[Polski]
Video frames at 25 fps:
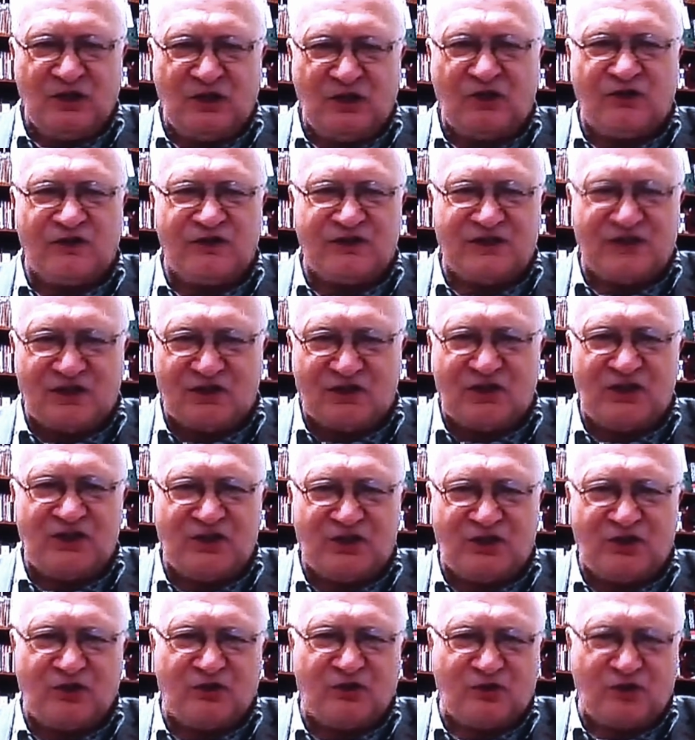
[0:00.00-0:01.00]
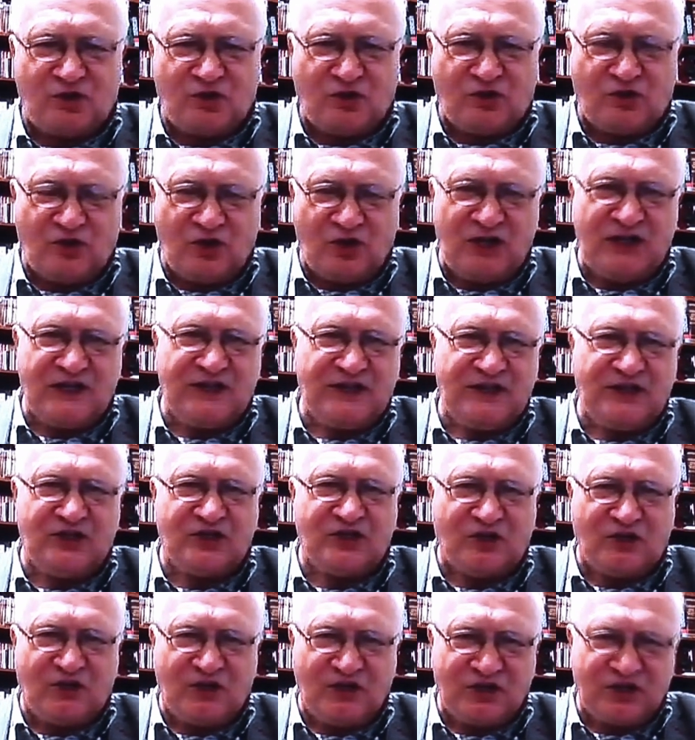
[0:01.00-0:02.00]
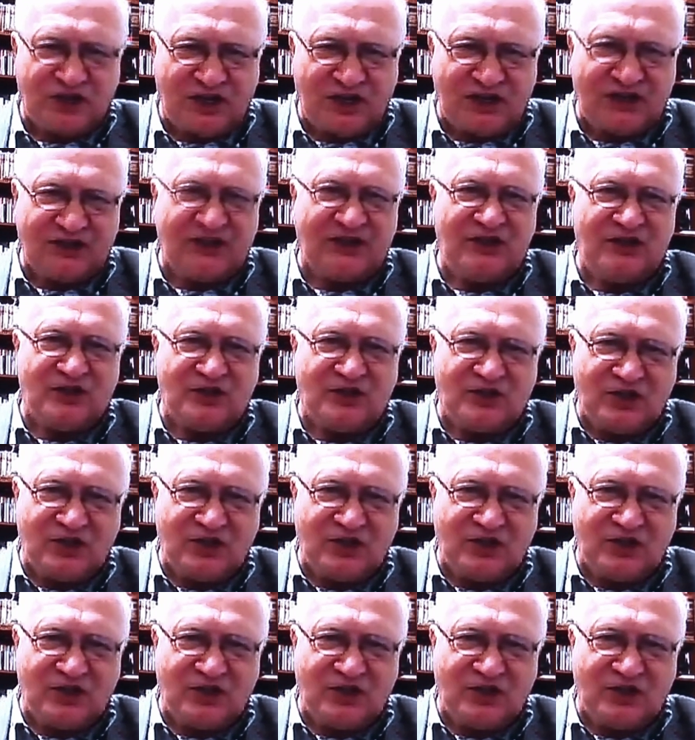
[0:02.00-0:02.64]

tylko założyli się od kolegi czy koleżanki,